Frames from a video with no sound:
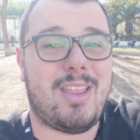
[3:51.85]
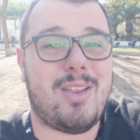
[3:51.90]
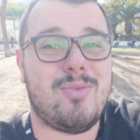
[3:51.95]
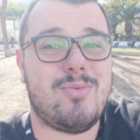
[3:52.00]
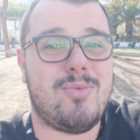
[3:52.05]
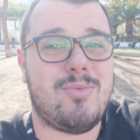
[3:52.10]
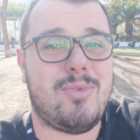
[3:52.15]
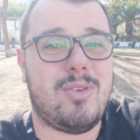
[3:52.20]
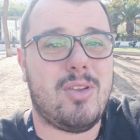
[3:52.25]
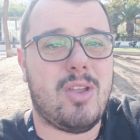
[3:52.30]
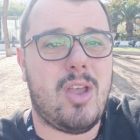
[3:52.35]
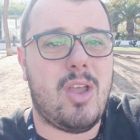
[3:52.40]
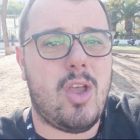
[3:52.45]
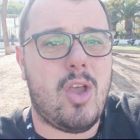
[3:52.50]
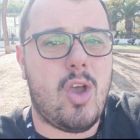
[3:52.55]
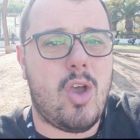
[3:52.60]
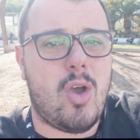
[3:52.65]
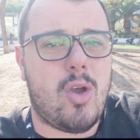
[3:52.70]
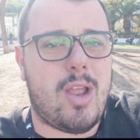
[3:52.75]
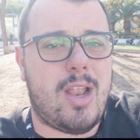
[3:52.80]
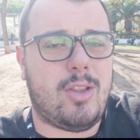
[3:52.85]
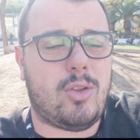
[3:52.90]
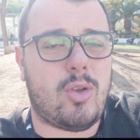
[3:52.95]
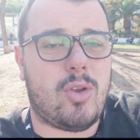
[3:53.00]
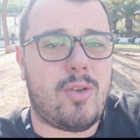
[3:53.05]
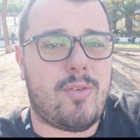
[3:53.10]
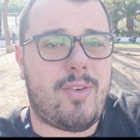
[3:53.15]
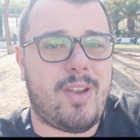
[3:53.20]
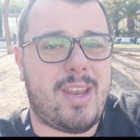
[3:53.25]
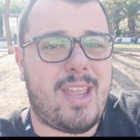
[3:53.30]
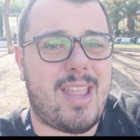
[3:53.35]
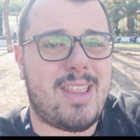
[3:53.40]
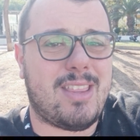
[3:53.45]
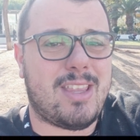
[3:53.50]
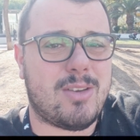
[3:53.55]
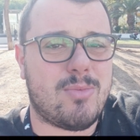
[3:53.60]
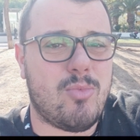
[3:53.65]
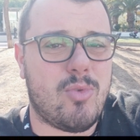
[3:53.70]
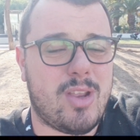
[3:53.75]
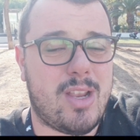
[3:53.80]
Tiene un, el tono
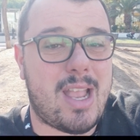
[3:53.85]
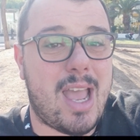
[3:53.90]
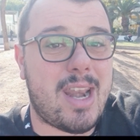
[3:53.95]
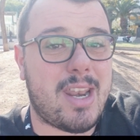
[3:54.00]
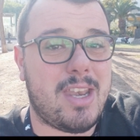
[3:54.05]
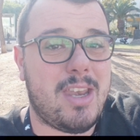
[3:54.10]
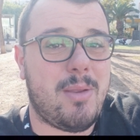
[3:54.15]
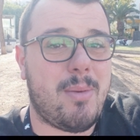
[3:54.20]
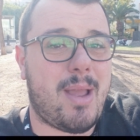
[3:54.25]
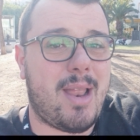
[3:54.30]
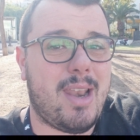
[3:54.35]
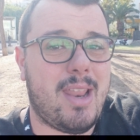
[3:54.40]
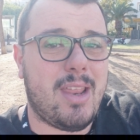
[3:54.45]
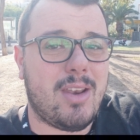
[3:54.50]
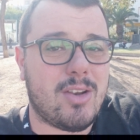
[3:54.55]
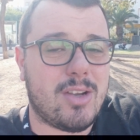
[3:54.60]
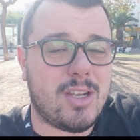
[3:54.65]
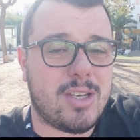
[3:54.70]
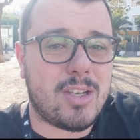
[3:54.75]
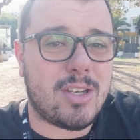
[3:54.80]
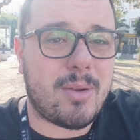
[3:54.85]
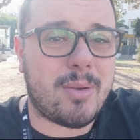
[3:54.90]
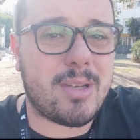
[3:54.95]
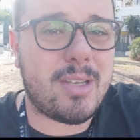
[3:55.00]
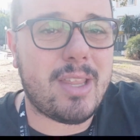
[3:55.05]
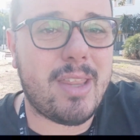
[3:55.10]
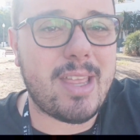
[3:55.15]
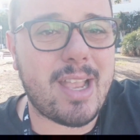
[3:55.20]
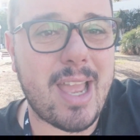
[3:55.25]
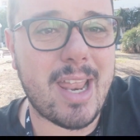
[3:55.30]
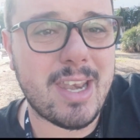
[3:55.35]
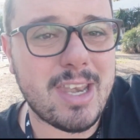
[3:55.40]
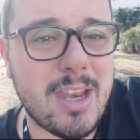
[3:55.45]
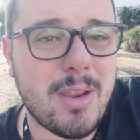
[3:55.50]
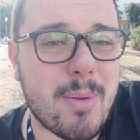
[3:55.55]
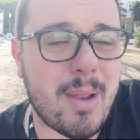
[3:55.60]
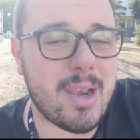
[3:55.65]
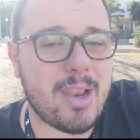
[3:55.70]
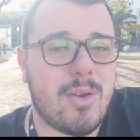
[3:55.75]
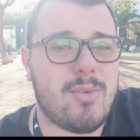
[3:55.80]
feriante es muy carnívale, no sé si es de
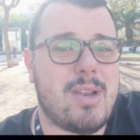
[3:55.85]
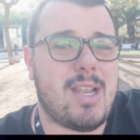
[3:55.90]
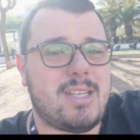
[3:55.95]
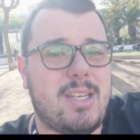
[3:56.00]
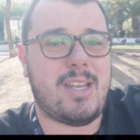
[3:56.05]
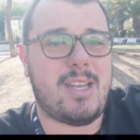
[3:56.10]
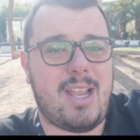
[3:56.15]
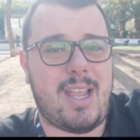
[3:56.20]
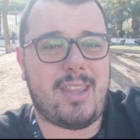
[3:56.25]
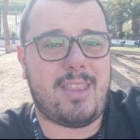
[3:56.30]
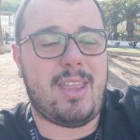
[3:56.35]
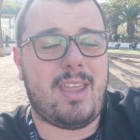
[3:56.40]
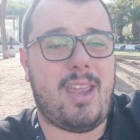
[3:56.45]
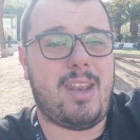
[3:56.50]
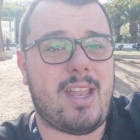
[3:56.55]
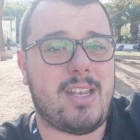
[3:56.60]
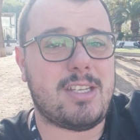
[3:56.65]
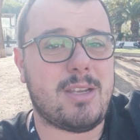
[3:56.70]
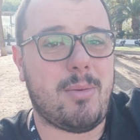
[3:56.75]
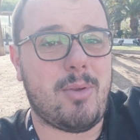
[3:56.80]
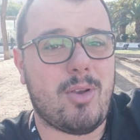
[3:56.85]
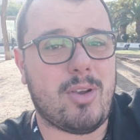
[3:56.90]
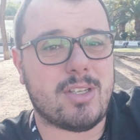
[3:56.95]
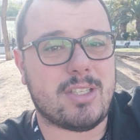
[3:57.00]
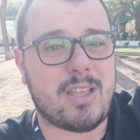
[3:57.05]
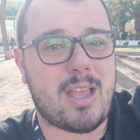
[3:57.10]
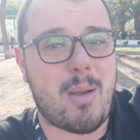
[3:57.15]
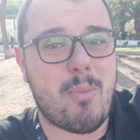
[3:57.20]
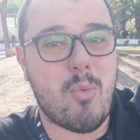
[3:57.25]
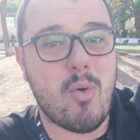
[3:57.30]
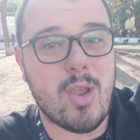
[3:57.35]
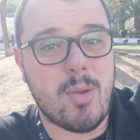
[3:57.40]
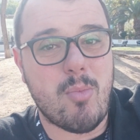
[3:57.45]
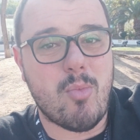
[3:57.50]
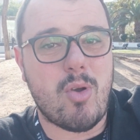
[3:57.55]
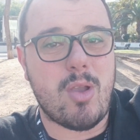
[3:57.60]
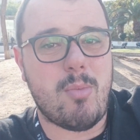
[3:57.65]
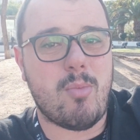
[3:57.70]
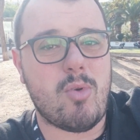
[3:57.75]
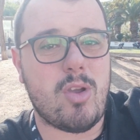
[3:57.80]
carnívale, una serie que hacía en HBO que estaba muy,
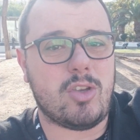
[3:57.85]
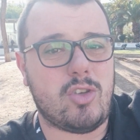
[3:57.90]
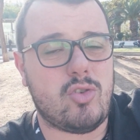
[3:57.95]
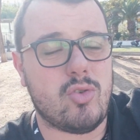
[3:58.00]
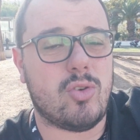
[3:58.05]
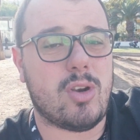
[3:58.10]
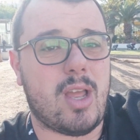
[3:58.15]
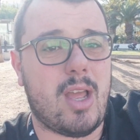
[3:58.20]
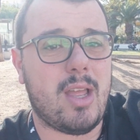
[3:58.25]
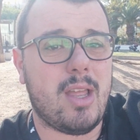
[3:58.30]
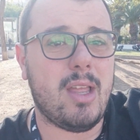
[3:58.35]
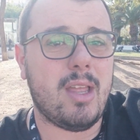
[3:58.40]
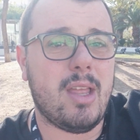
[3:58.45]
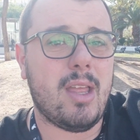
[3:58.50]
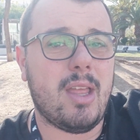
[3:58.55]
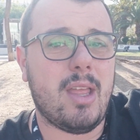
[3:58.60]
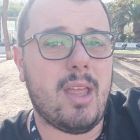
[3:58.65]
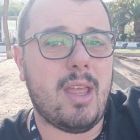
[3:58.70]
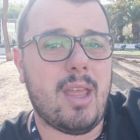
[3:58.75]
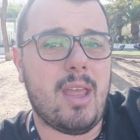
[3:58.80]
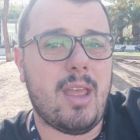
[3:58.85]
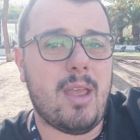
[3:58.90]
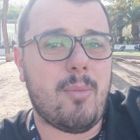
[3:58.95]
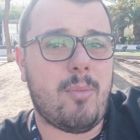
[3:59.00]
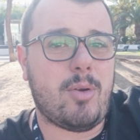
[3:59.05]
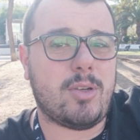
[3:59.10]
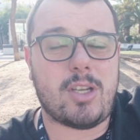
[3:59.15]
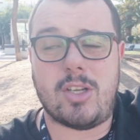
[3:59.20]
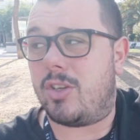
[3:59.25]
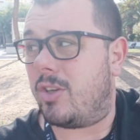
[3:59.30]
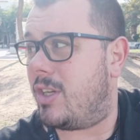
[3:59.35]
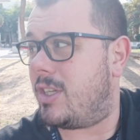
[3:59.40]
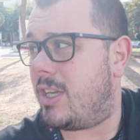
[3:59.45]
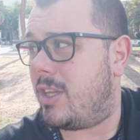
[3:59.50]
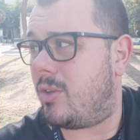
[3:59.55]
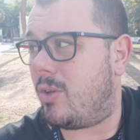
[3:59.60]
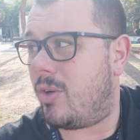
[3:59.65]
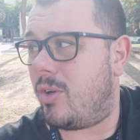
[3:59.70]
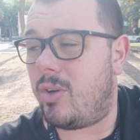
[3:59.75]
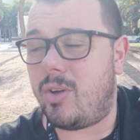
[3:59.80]
muy, muy chula pues eso,
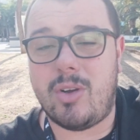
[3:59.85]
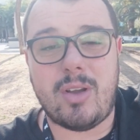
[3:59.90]
ese tono